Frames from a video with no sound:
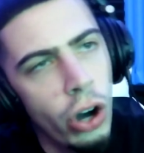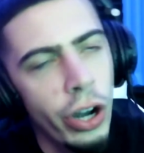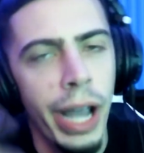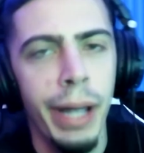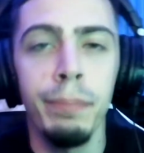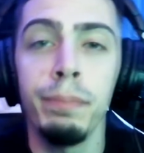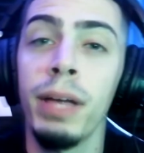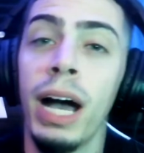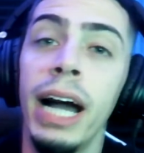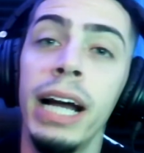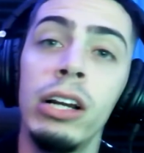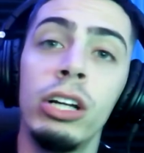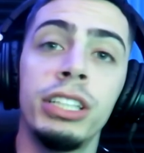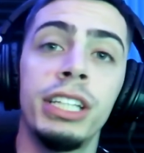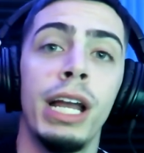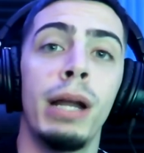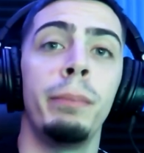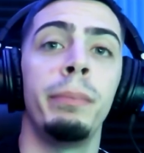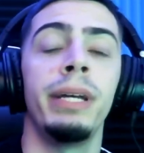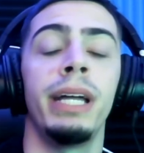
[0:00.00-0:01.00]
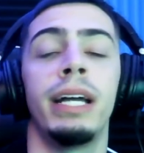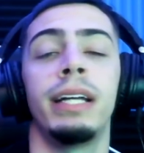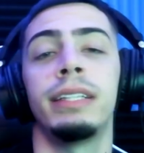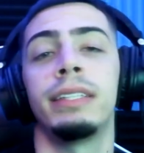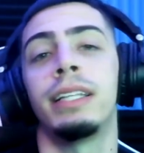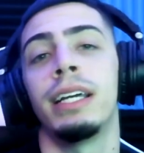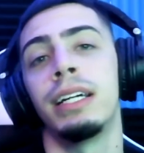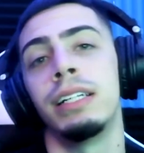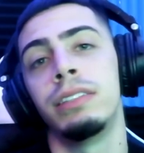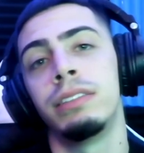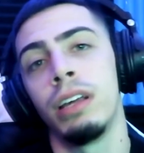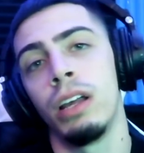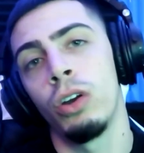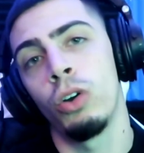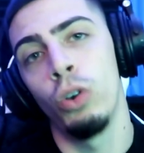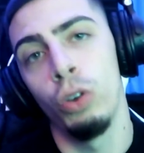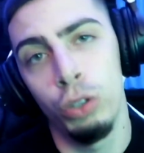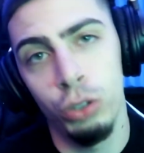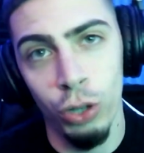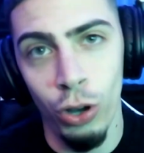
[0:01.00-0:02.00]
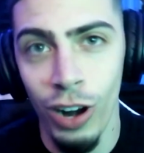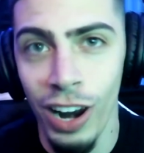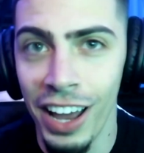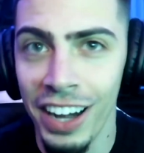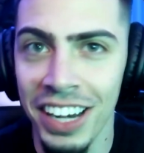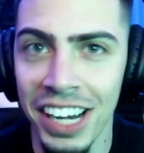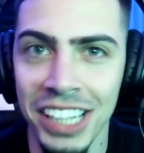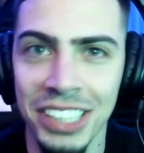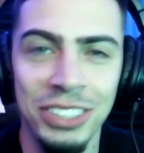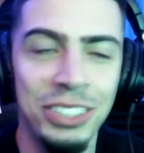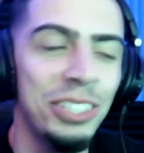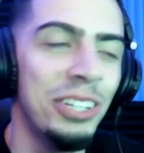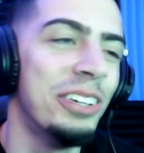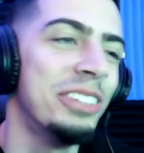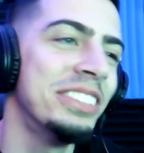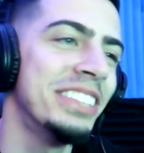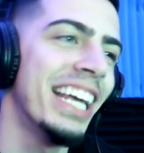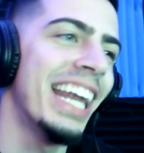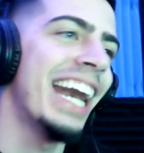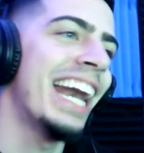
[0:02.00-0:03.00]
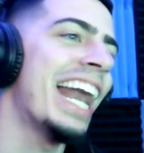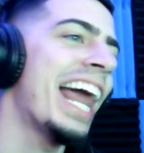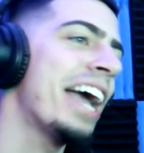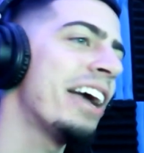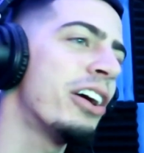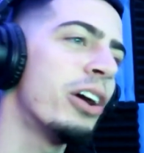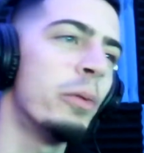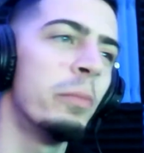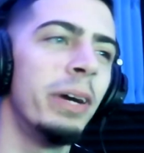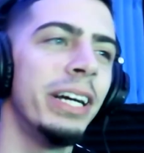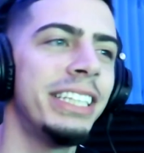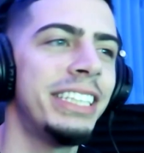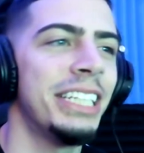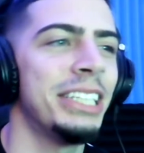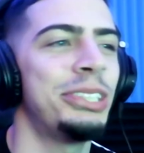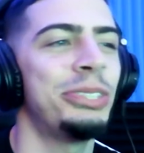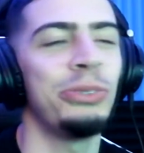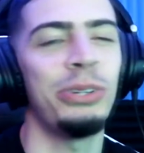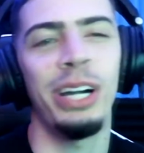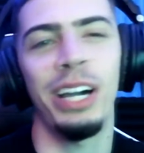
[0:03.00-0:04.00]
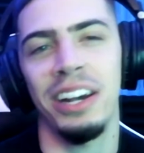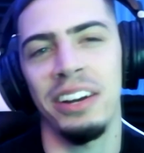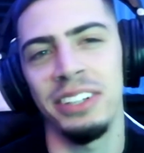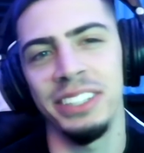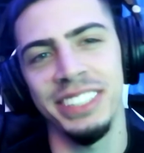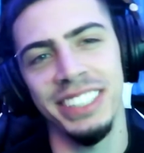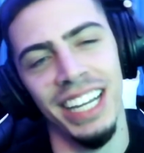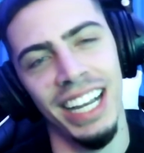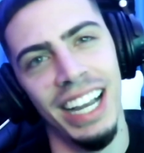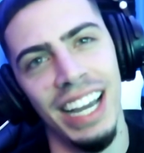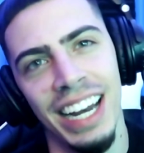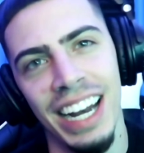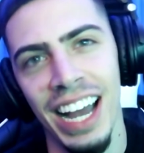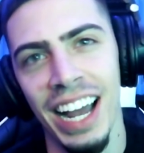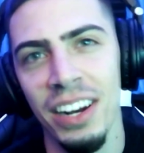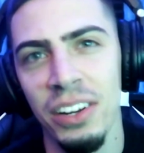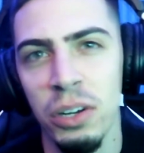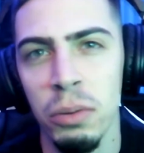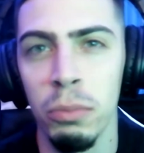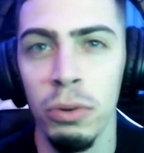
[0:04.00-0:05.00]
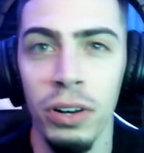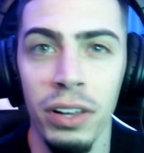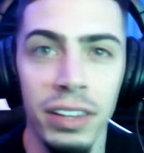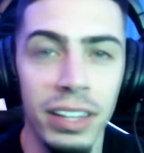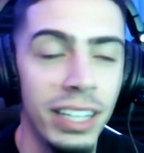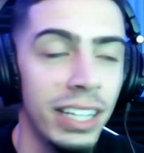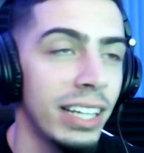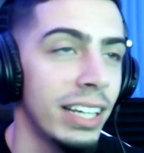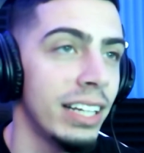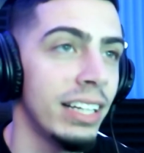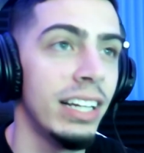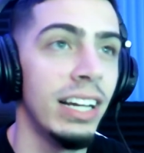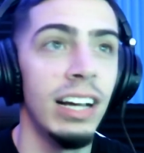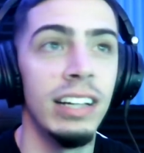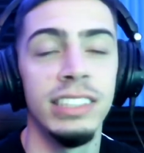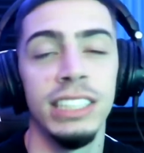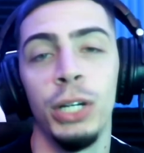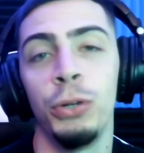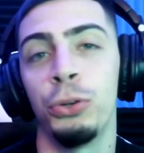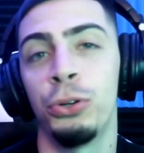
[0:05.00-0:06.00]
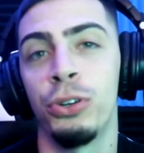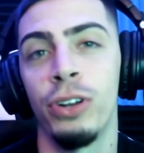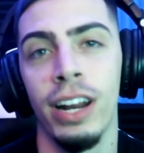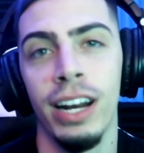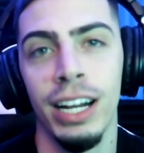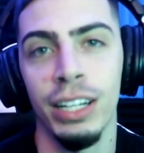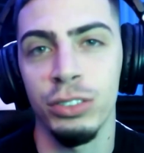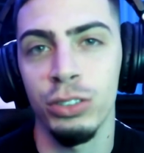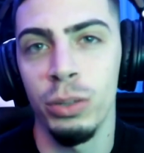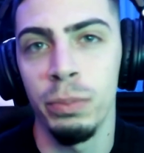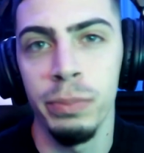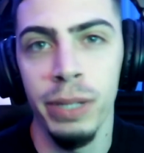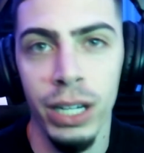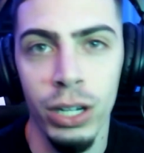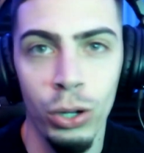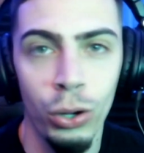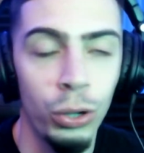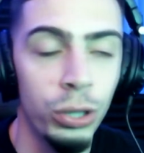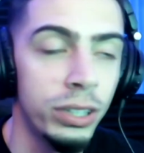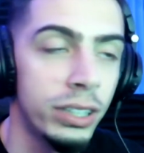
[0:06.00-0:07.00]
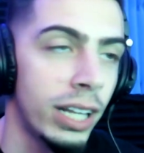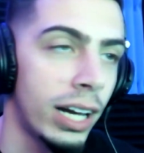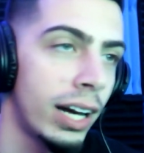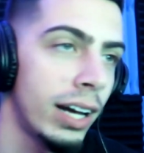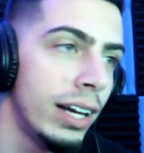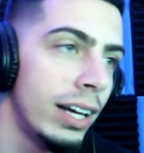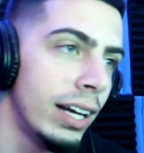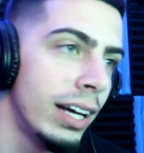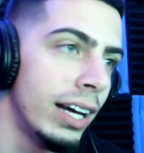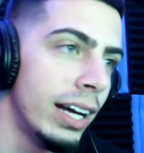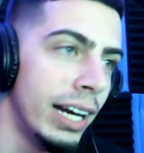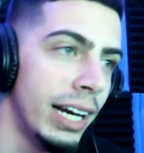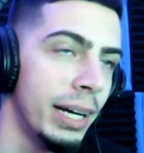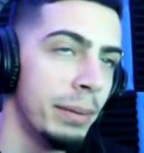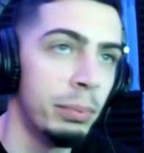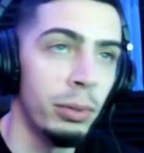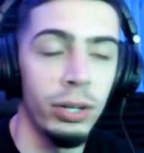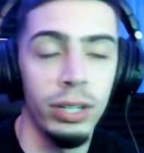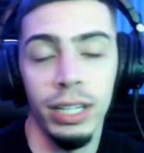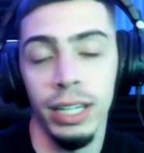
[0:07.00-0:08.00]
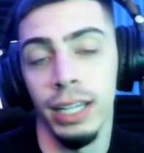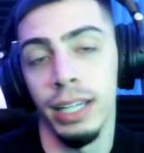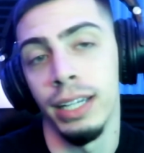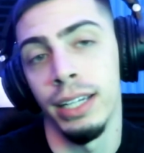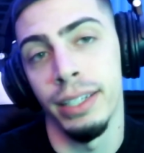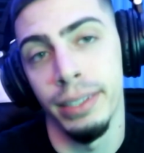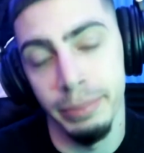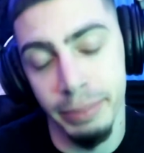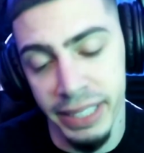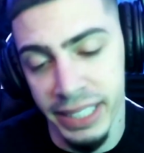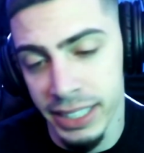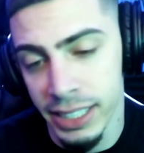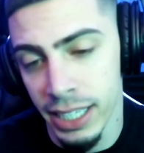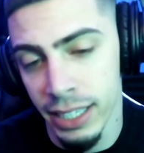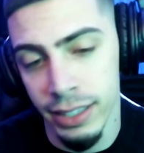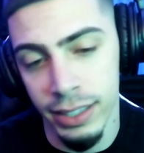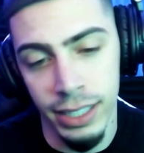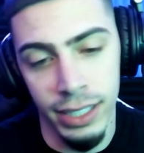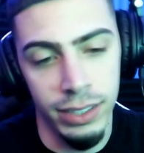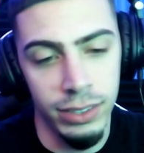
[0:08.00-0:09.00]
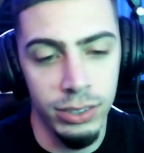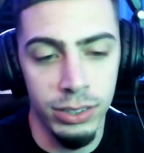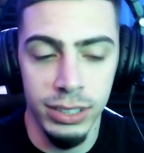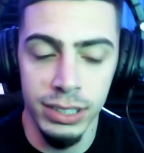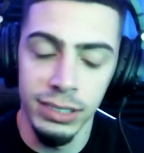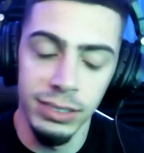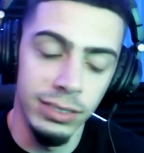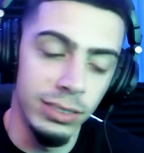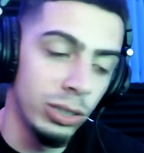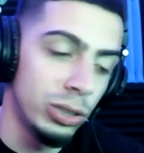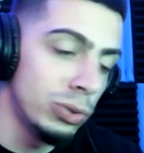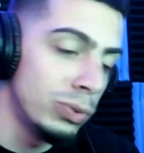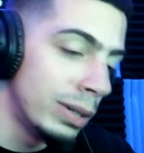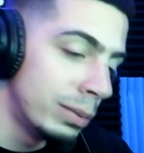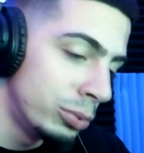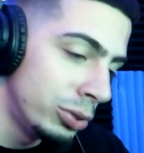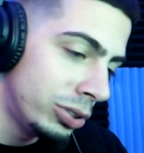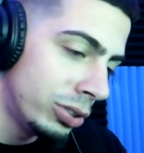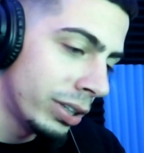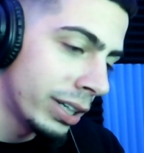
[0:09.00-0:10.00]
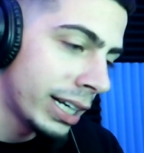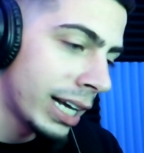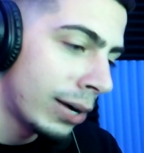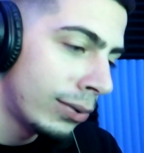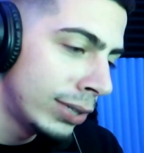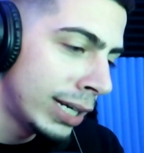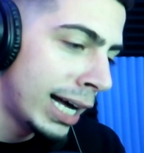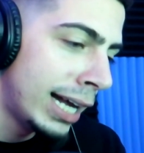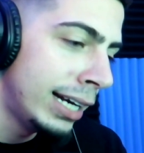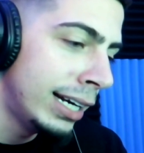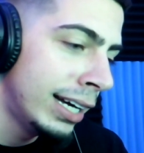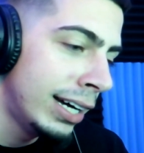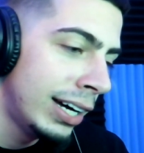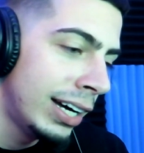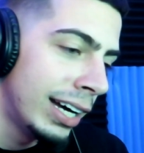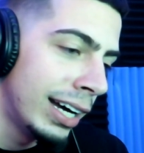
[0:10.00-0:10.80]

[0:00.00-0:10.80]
Ok, ahí lo tienen mi gente. Si les gustó la reacción, denle like, comenten, suscríbanse al canal. Como le dije, seguro una reacción bien corta eh, porque, ¿me entiende? No, no tuve mucho de qué hablar.